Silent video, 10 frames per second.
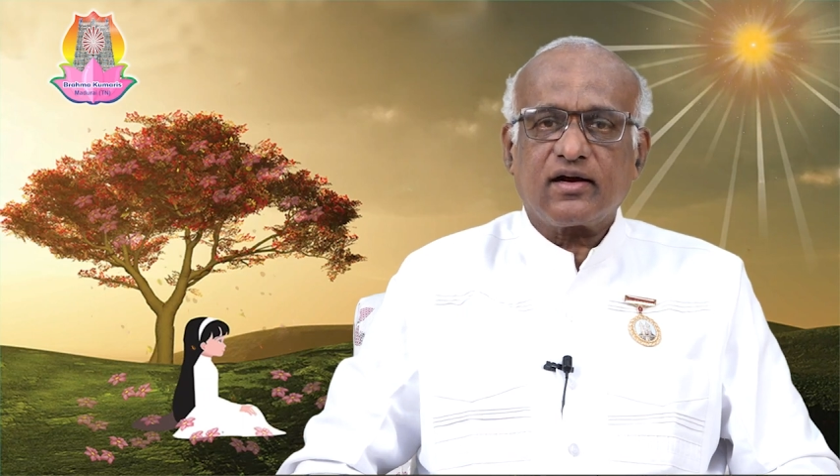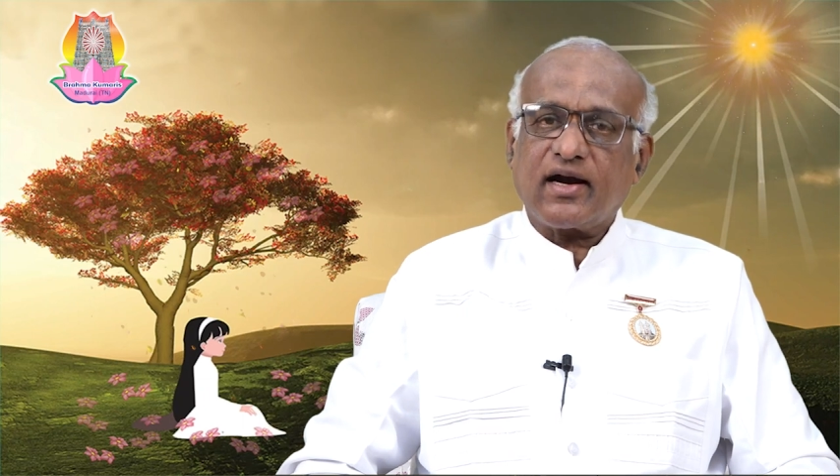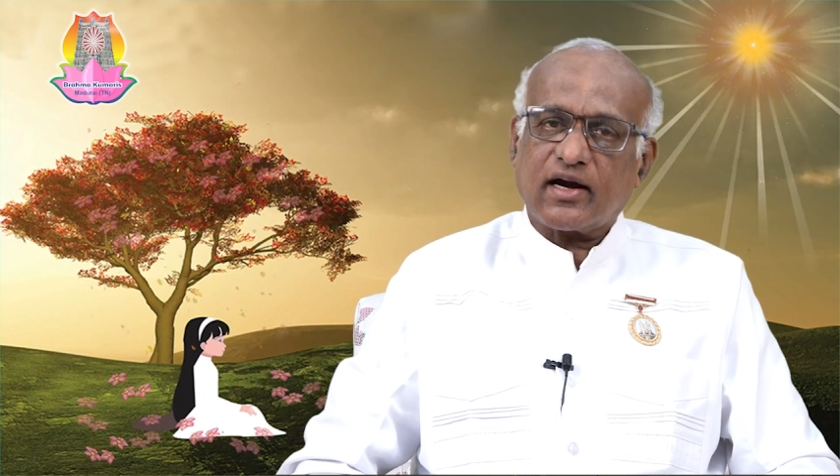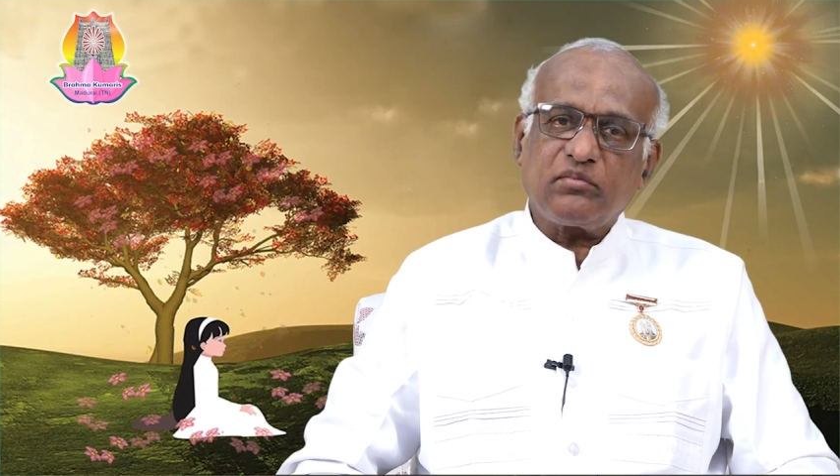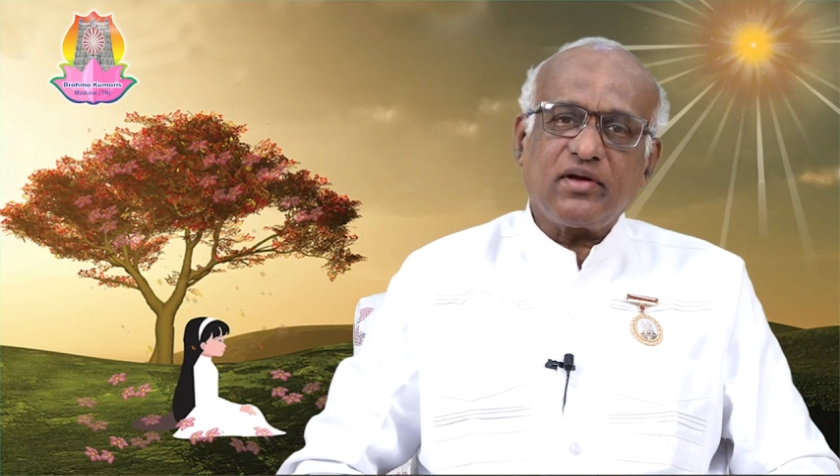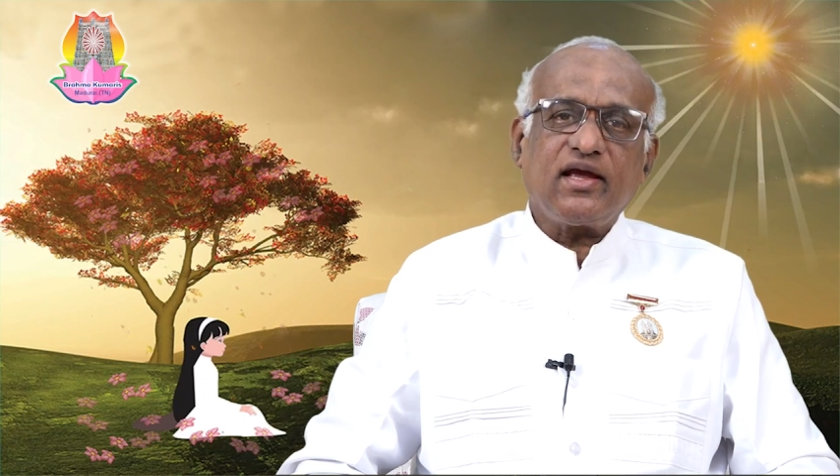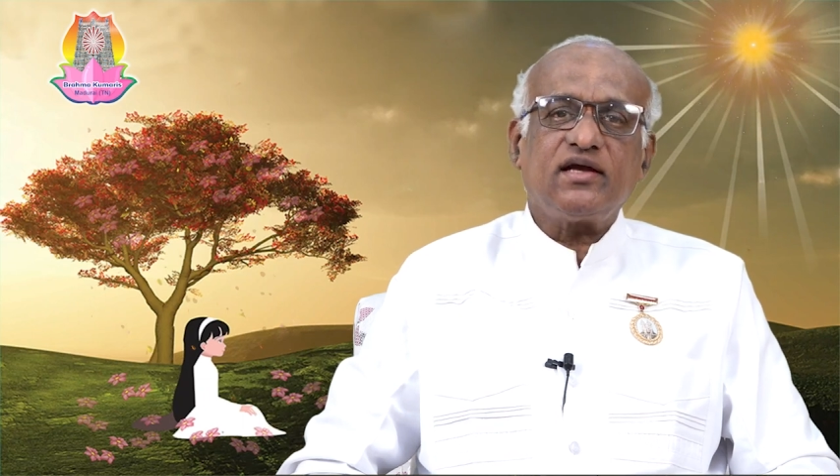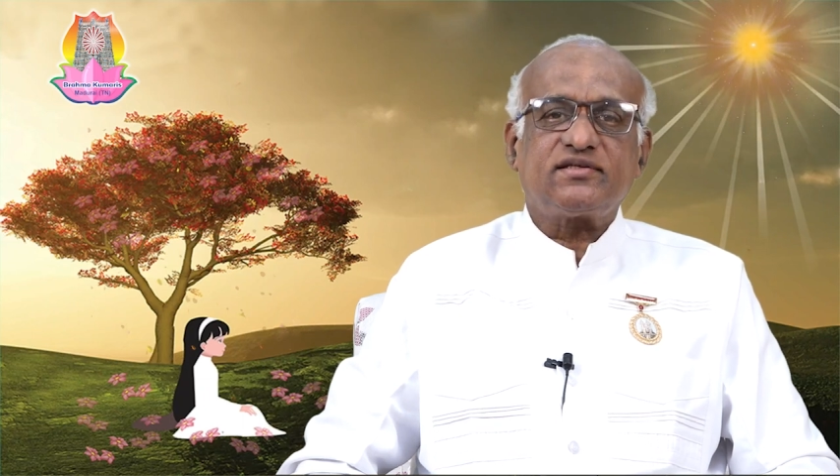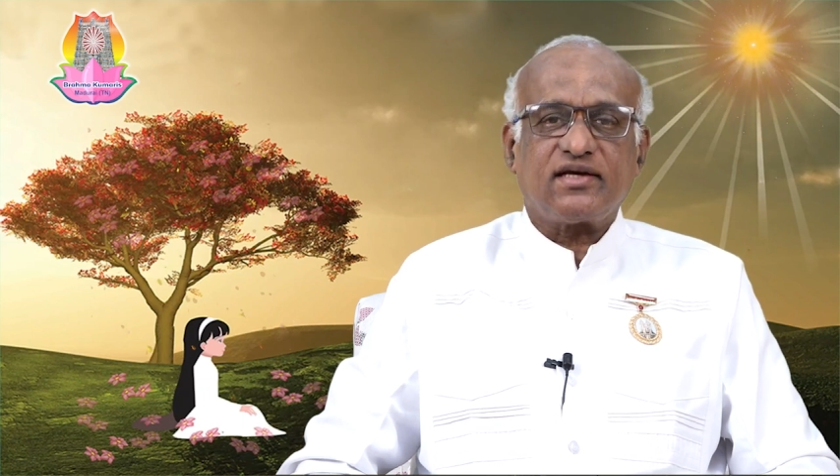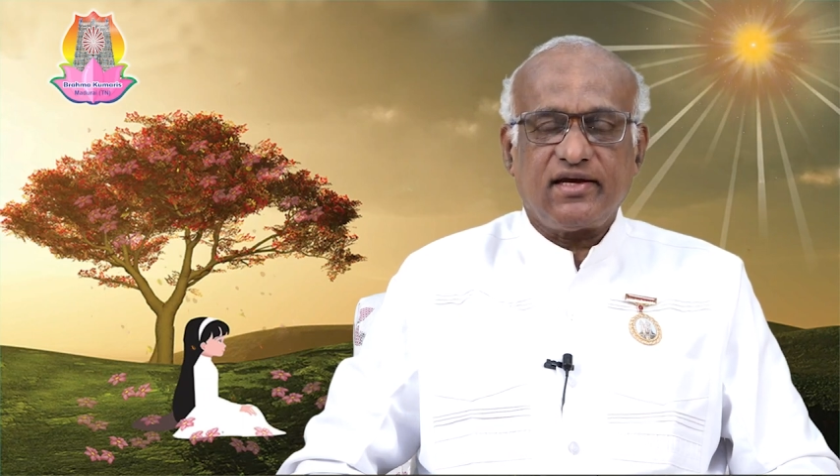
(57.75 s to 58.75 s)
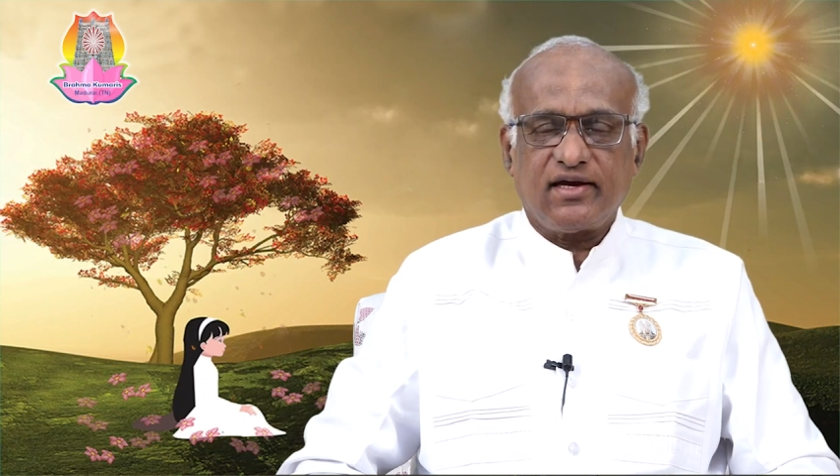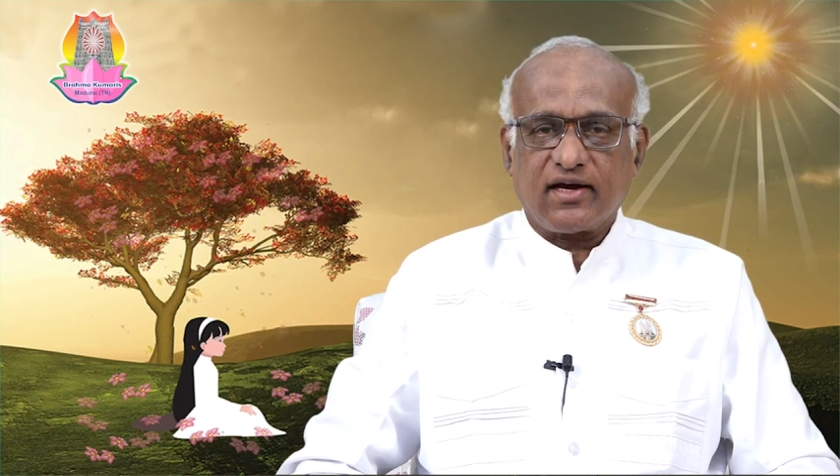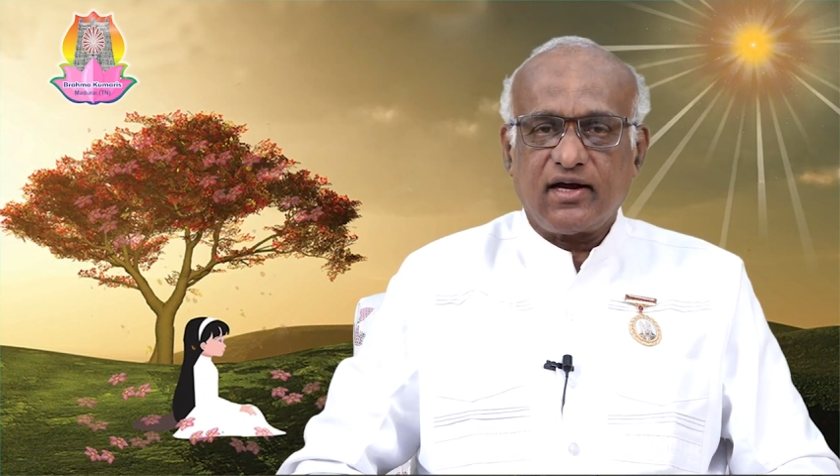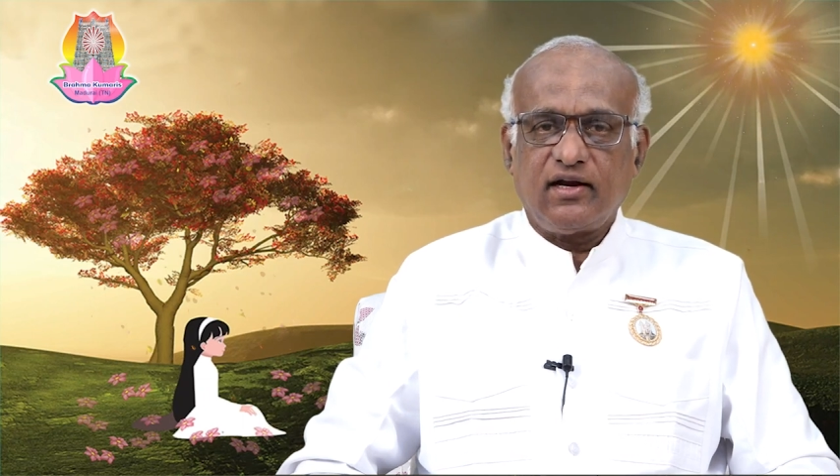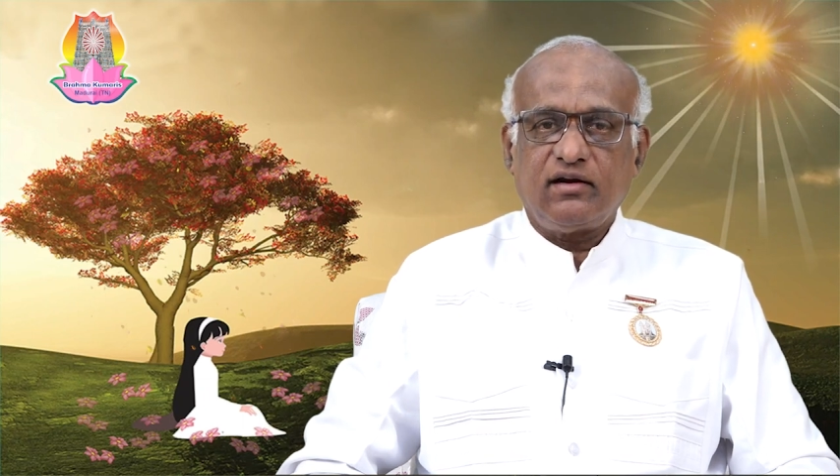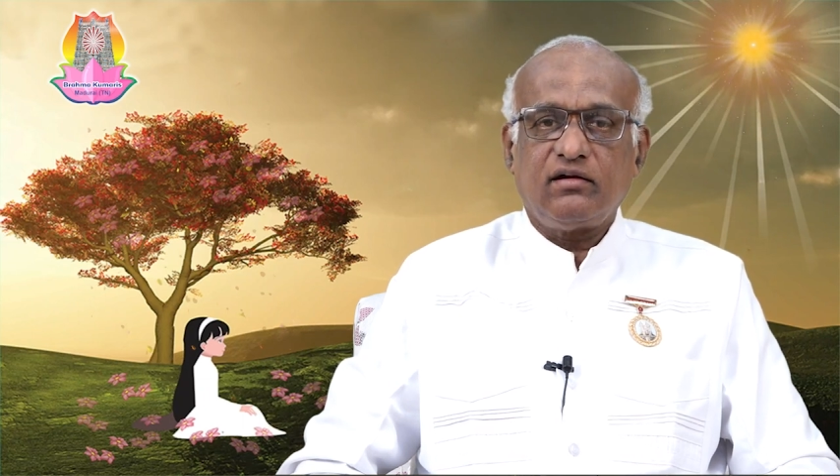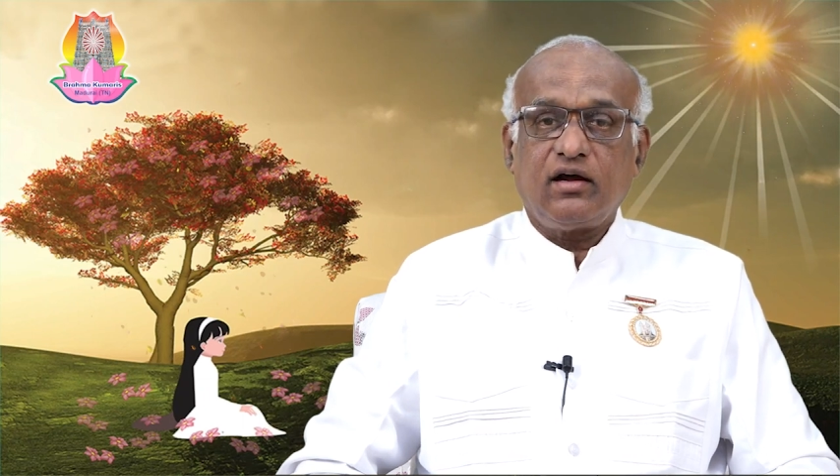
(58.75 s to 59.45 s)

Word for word: கடமையே செய்யுங்கள்